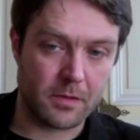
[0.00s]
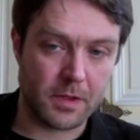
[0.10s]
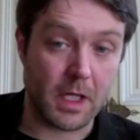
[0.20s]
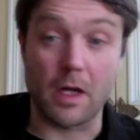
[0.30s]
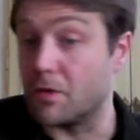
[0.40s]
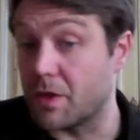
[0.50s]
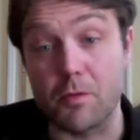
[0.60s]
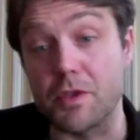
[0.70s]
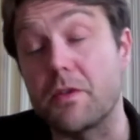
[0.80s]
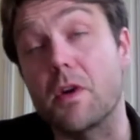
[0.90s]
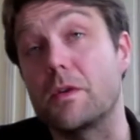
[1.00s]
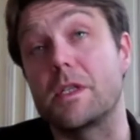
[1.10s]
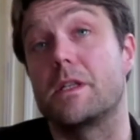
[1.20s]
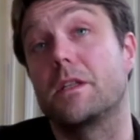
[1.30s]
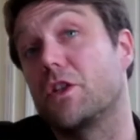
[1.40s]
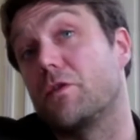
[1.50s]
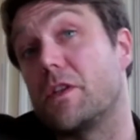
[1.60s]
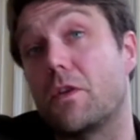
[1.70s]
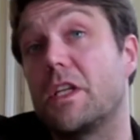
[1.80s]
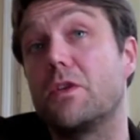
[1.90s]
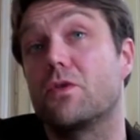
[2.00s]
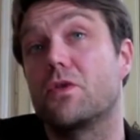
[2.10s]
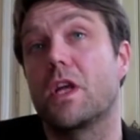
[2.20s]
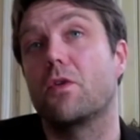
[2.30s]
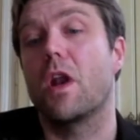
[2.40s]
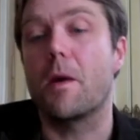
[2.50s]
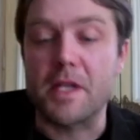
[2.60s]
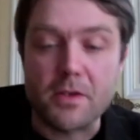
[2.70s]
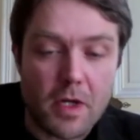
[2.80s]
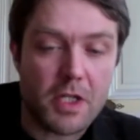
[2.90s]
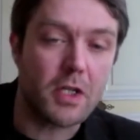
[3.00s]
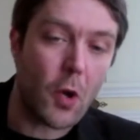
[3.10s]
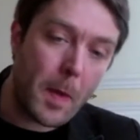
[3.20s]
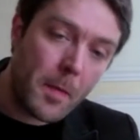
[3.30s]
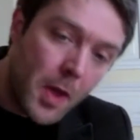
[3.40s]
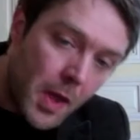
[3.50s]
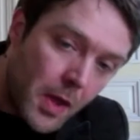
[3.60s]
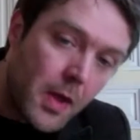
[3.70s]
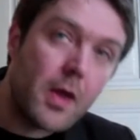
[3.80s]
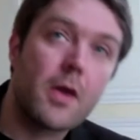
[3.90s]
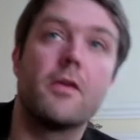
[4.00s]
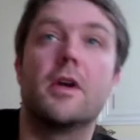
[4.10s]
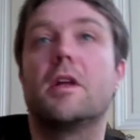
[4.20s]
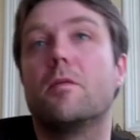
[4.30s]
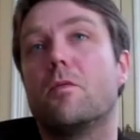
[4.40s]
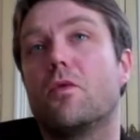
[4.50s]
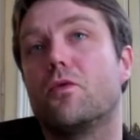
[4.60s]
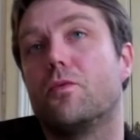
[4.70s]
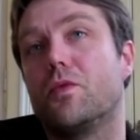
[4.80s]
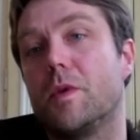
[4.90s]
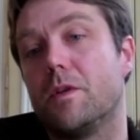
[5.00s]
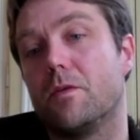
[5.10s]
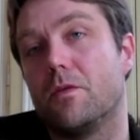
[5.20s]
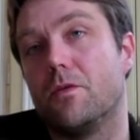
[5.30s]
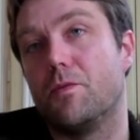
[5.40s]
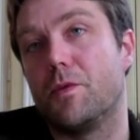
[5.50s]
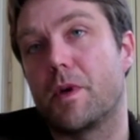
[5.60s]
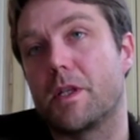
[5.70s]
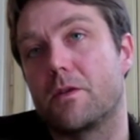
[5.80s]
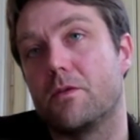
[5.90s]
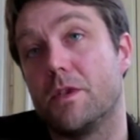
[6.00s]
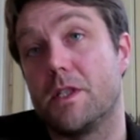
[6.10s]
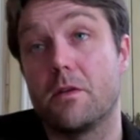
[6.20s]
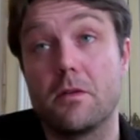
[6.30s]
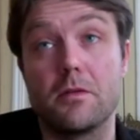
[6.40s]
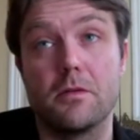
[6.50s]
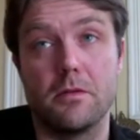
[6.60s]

sera entièrement différent. C'est certain que je vais sortir dans ce cadre-là, parce que là, j'ai quand même véritablement, depuis, depuis presque dix ans,